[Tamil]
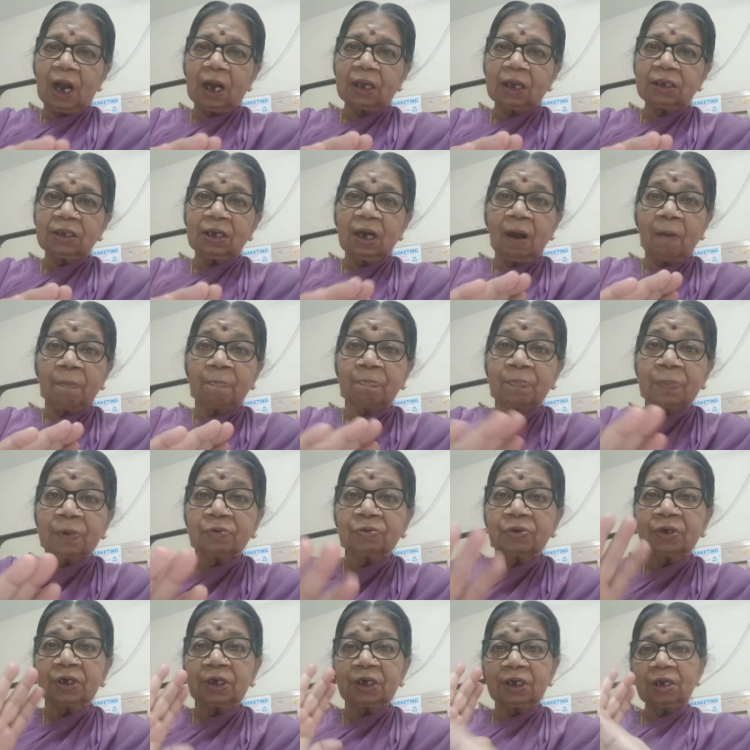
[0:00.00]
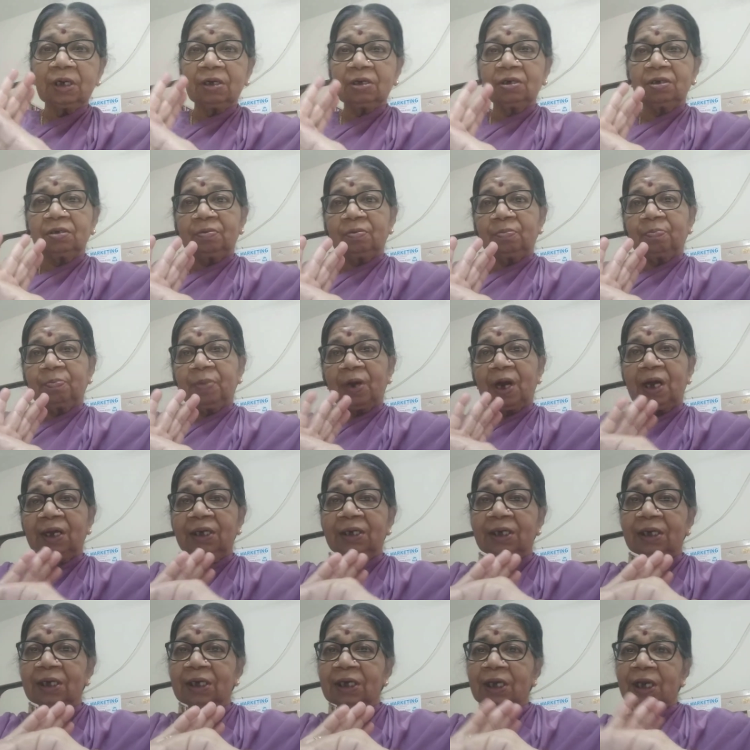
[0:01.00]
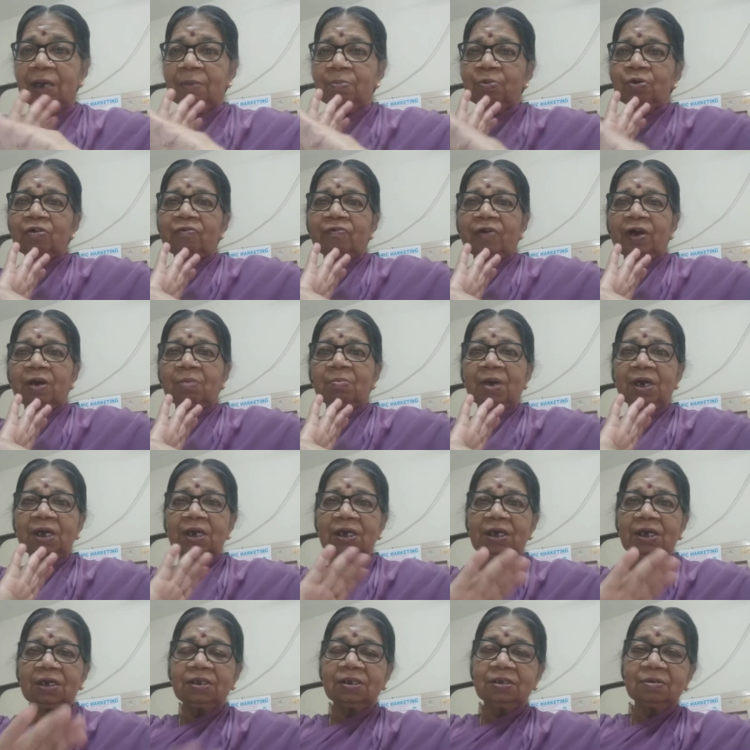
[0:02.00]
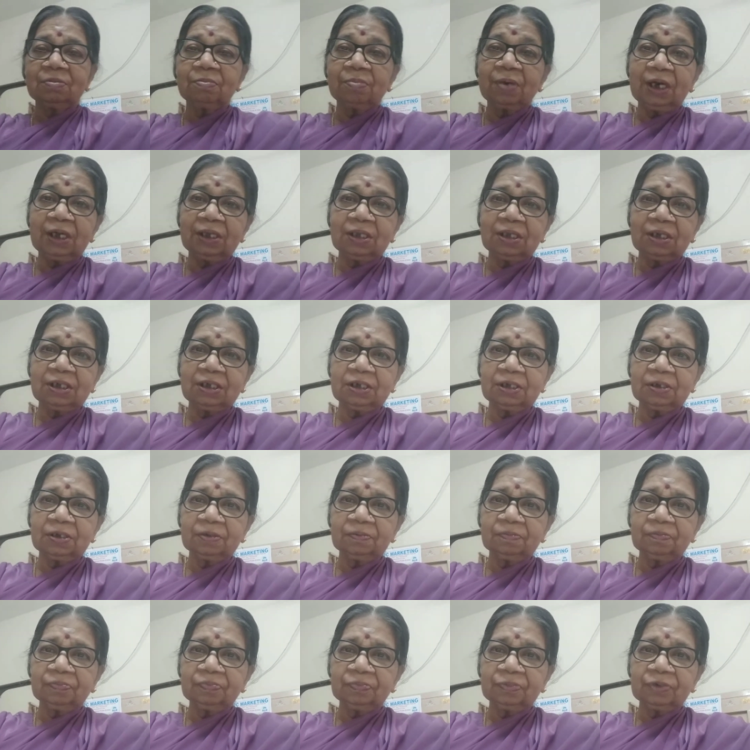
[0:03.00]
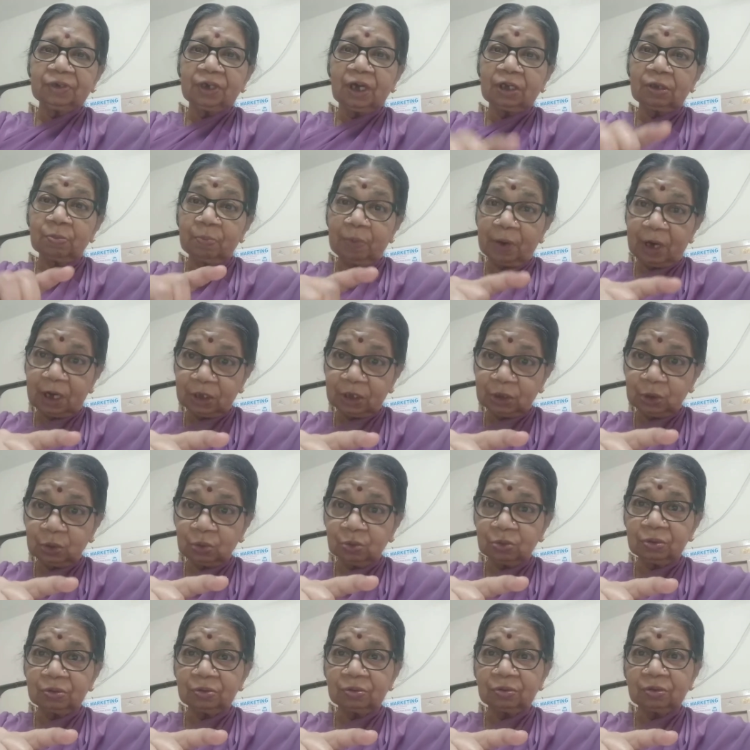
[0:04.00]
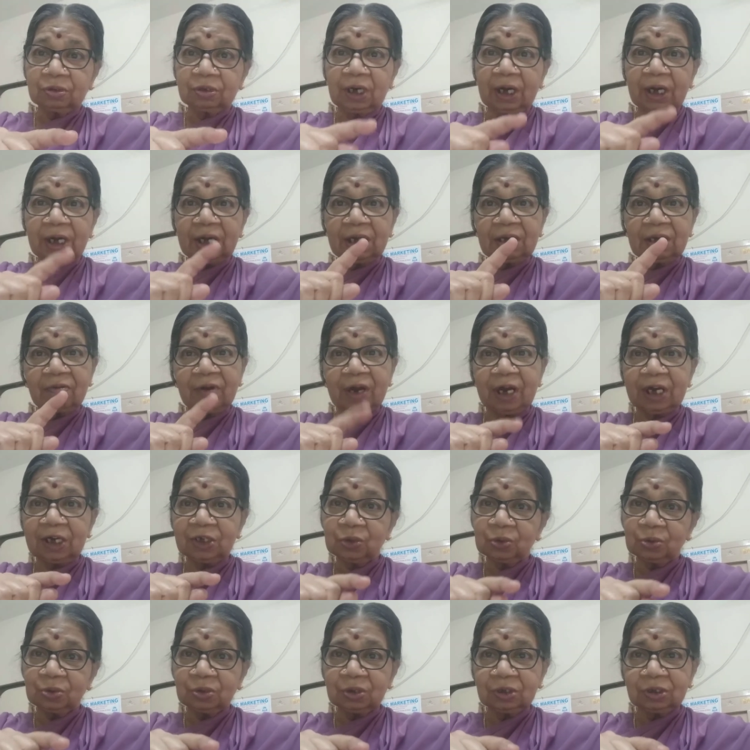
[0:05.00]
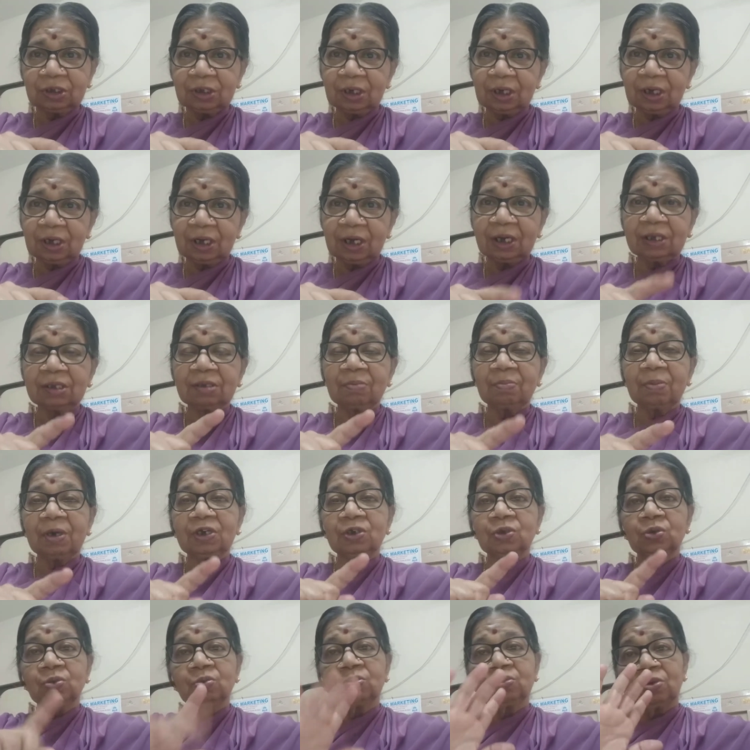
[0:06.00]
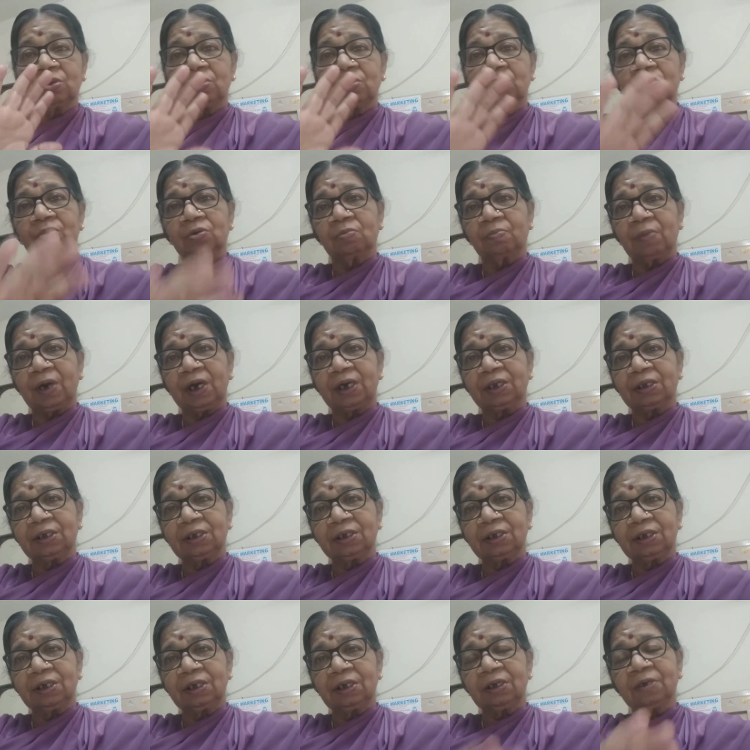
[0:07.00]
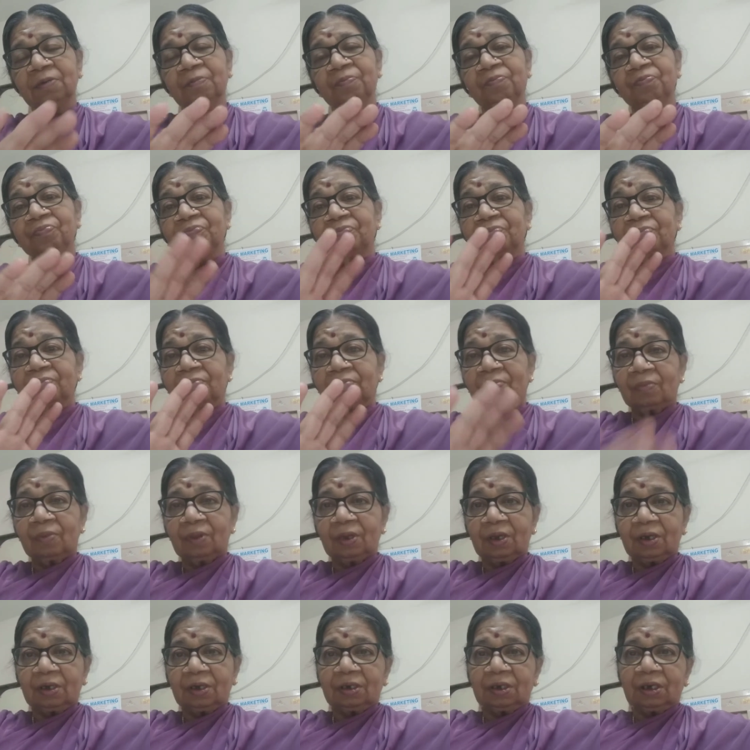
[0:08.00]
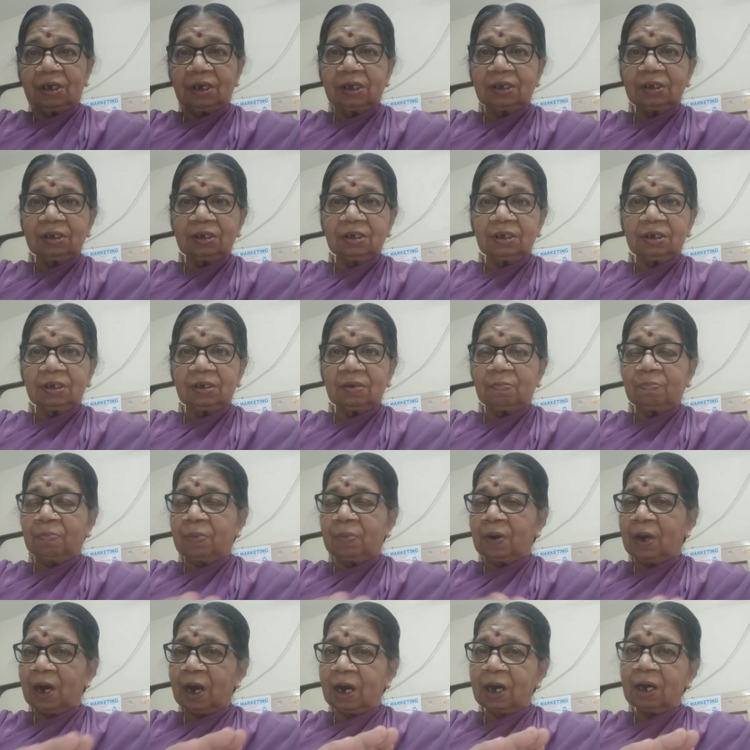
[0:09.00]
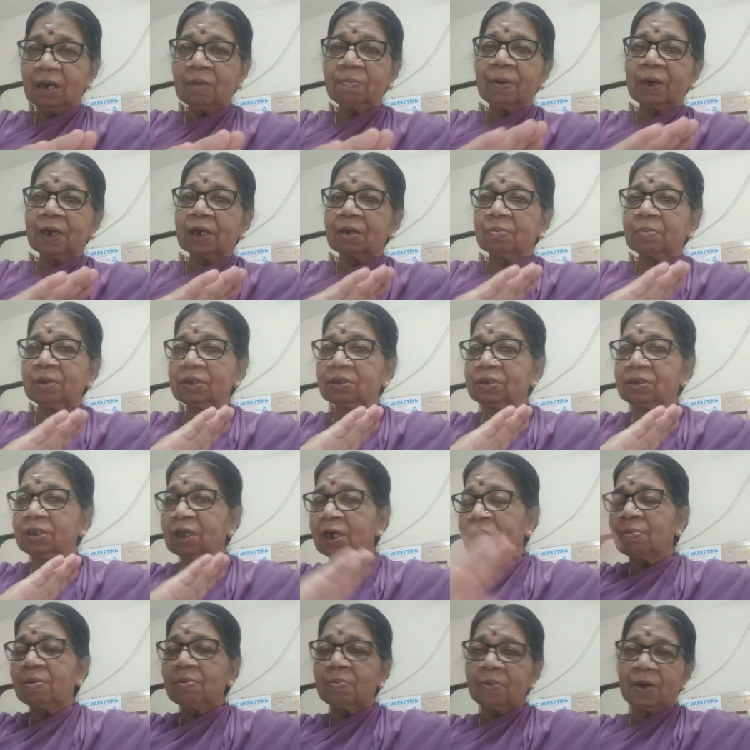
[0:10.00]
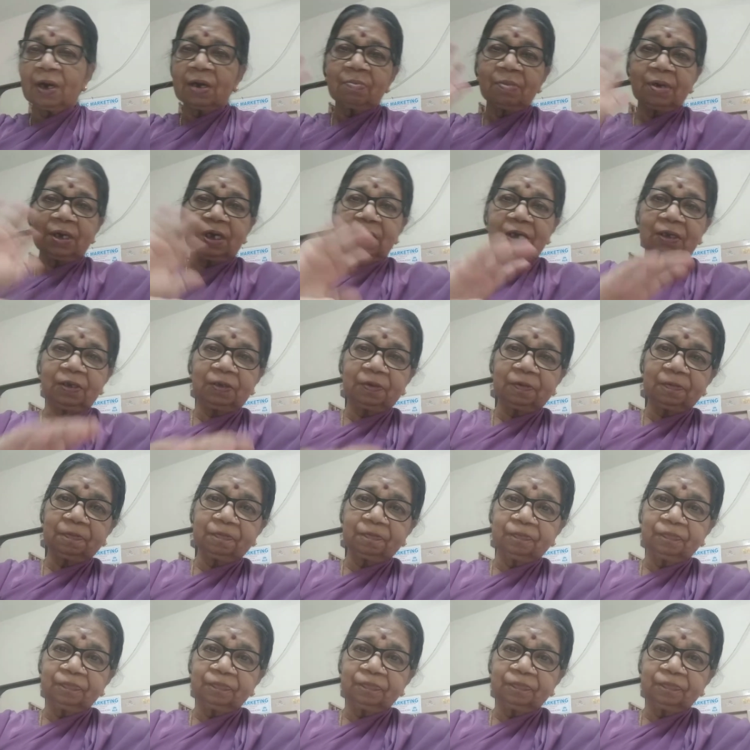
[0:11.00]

அது அப்போவும் கிட்ட பால் கிட்டக்கே போ வரமாட்டேங்குது பயந்துக்கிட்டு அது பால் சுடும் அன்னைக்கு வாயை சுட்டுச்சு இல்லை அது மாதிரி சுட்டுடும்னு பயந்துக்கிட்டு அது பால் பக்கமே திரும்பி பார்க்க மாட்டேங்குது